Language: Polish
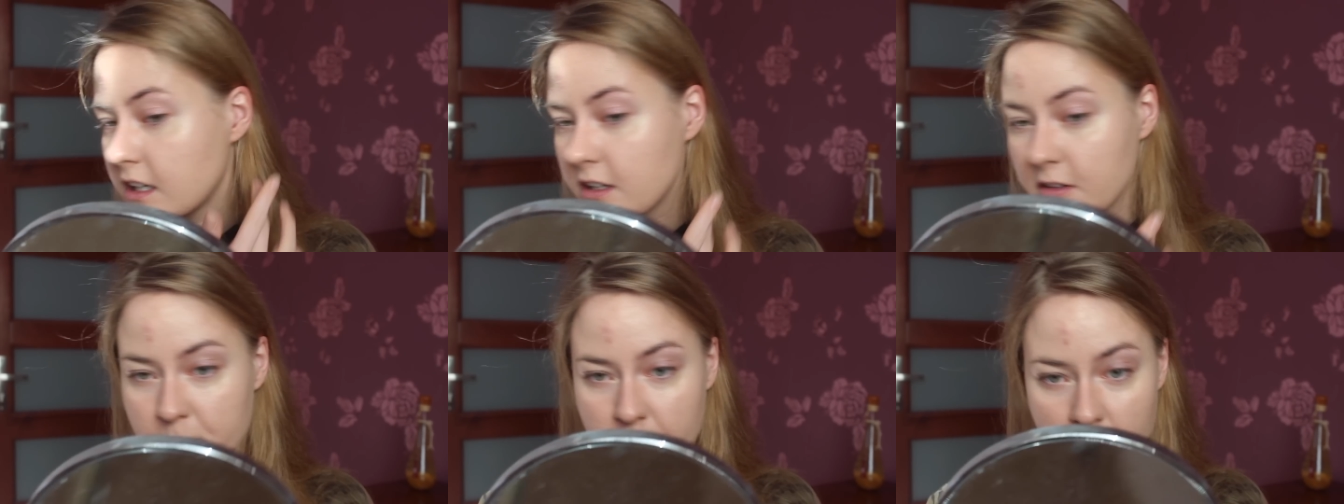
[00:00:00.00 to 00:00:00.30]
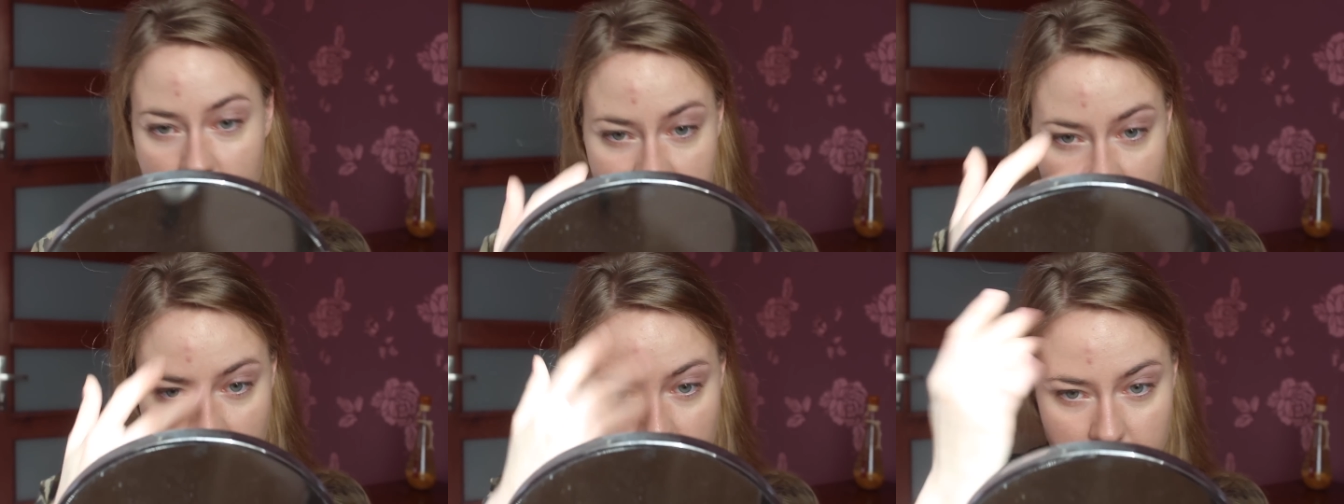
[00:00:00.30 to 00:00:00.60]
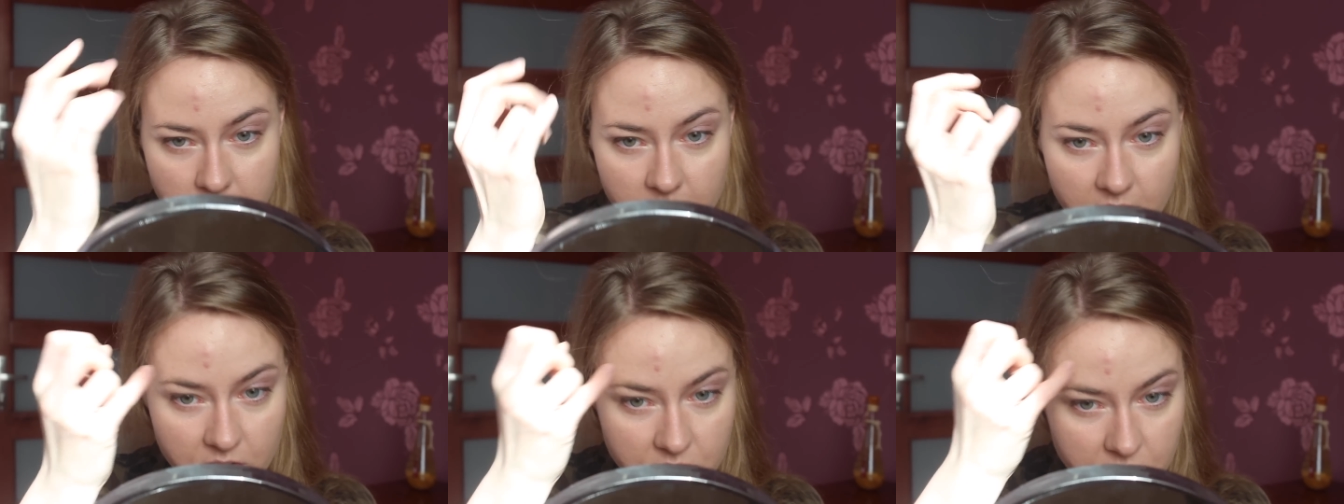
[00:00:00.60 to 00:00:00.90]
ale w
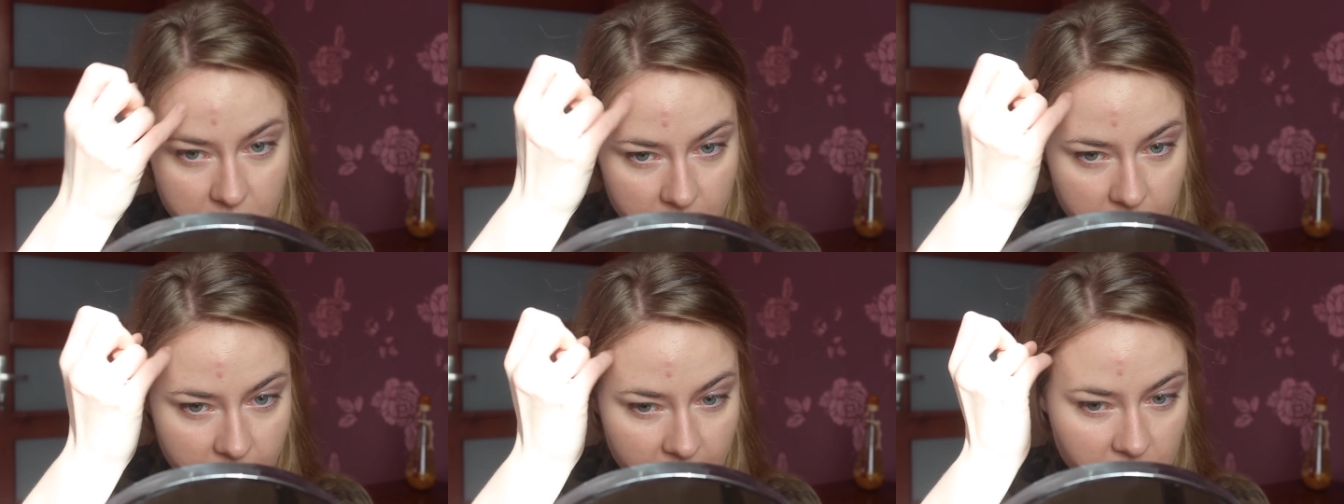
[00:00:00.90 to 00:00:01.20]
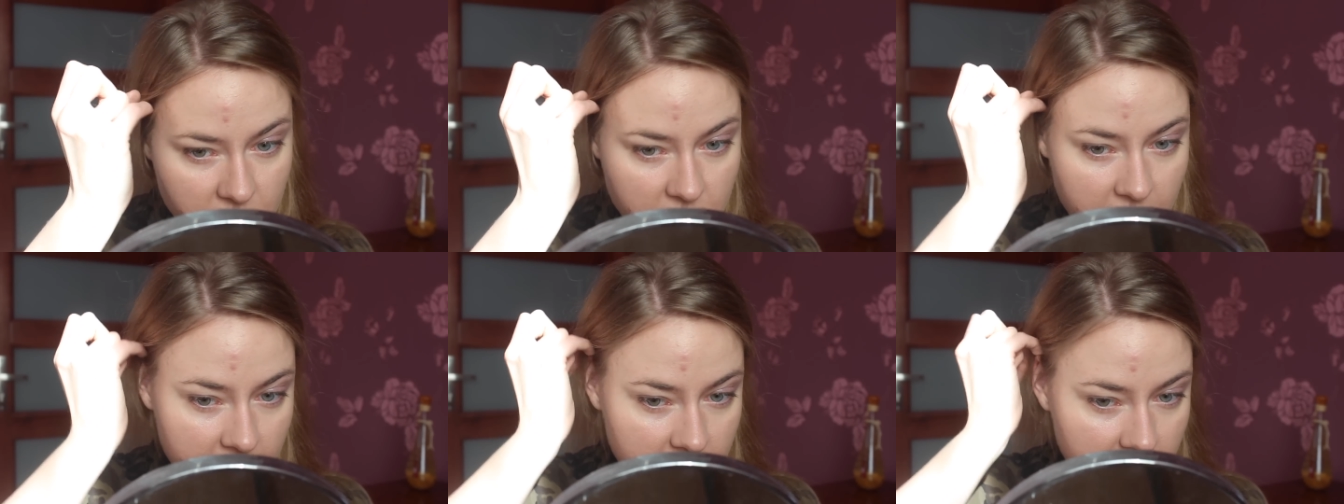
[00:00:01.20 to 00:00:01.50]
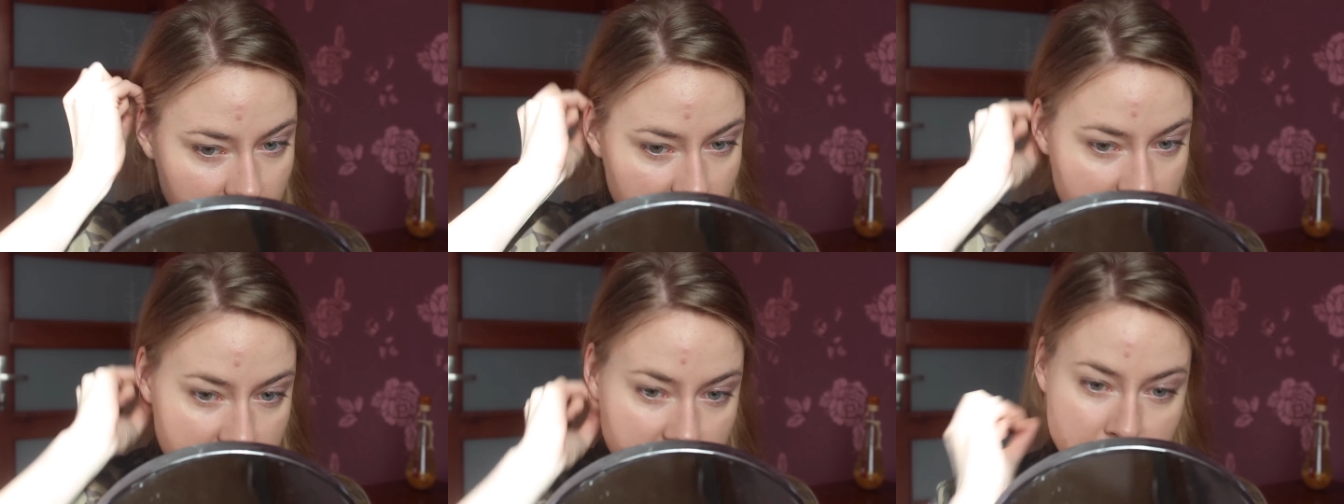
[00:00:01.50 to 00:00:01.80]
porównaniu do reszty twarzy
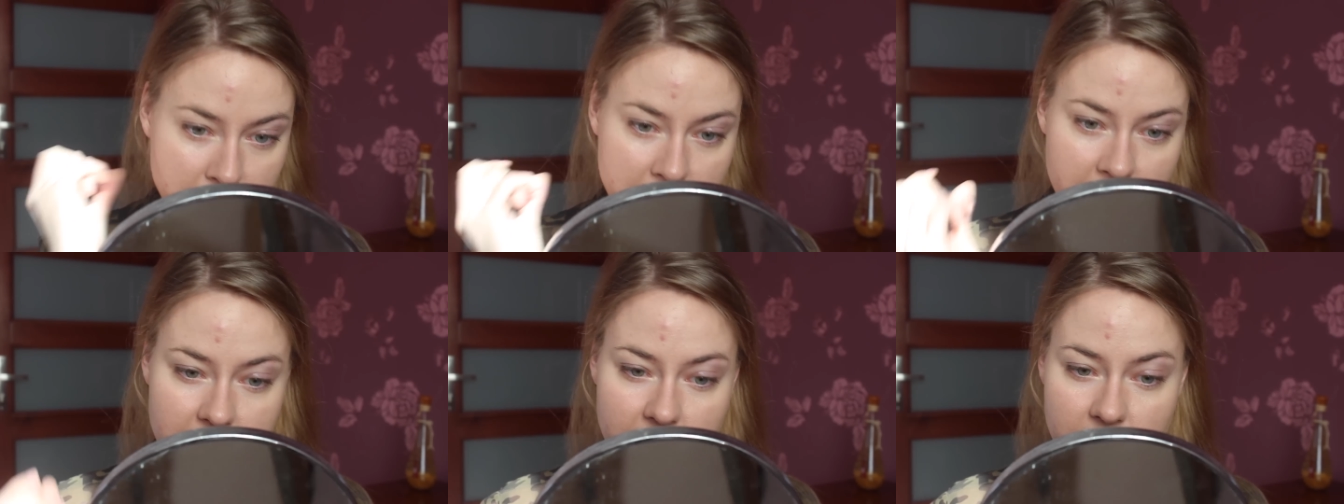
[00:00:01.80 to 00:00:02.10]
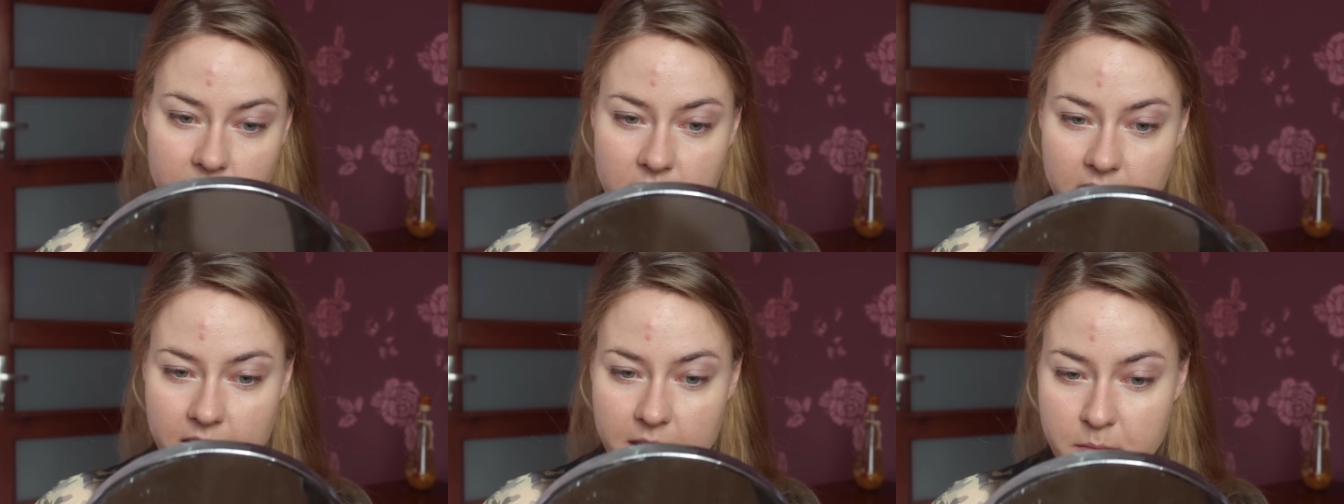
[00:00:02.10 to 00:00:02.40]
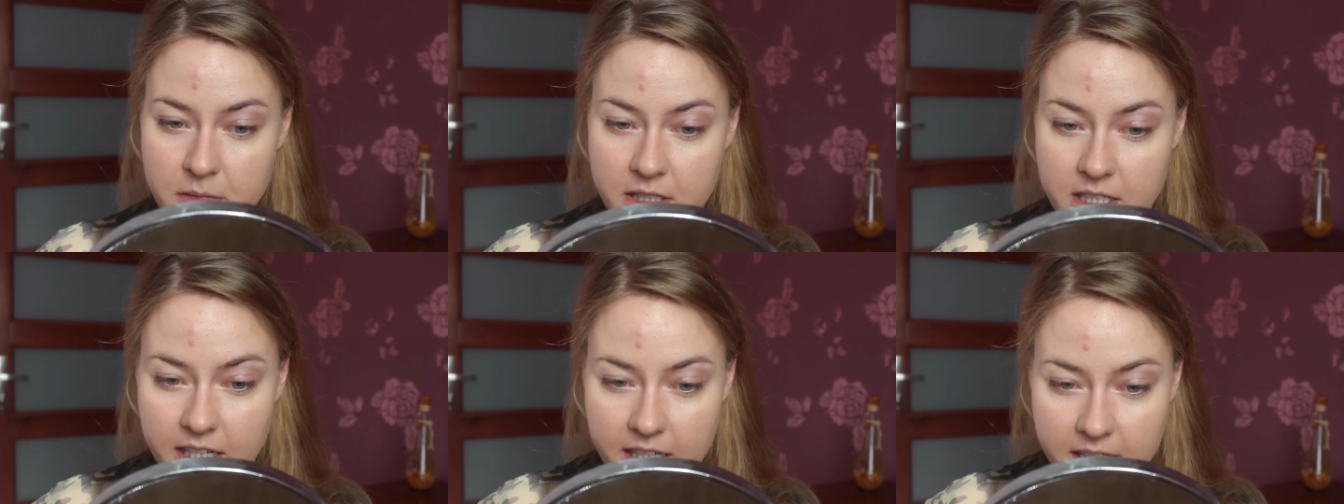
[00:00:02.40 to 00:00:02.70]
jednak jest tutaj tego
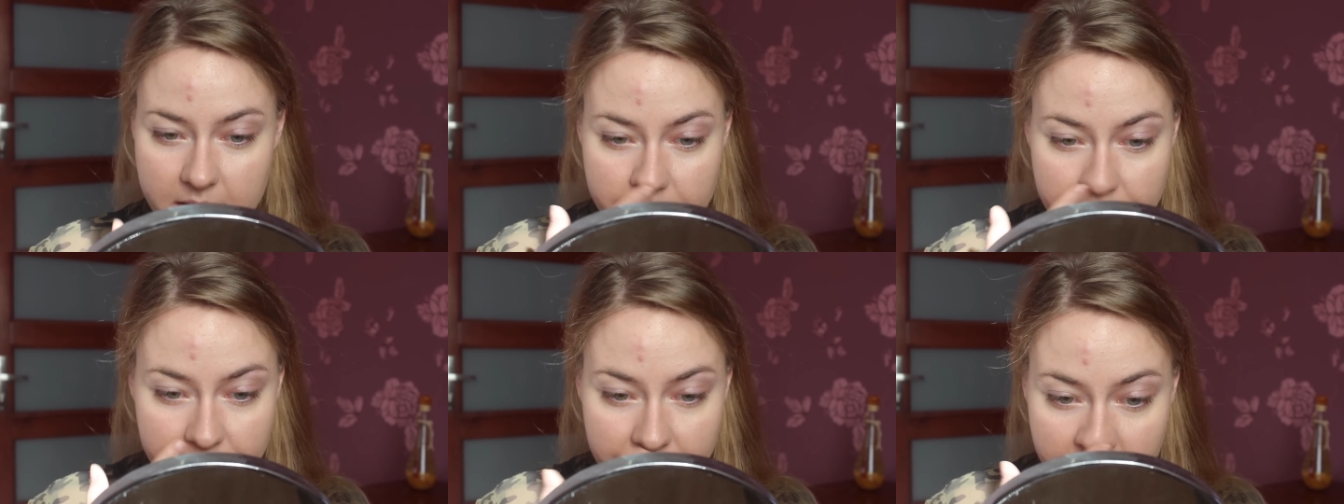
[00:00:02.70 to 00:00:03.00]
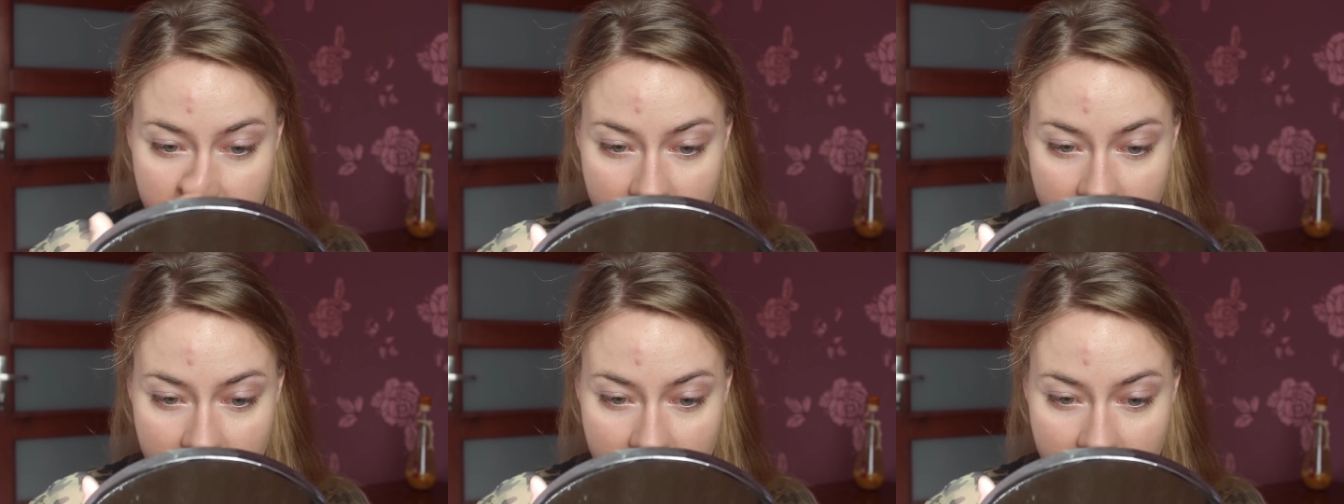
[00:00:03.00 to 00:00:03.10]
najmniej.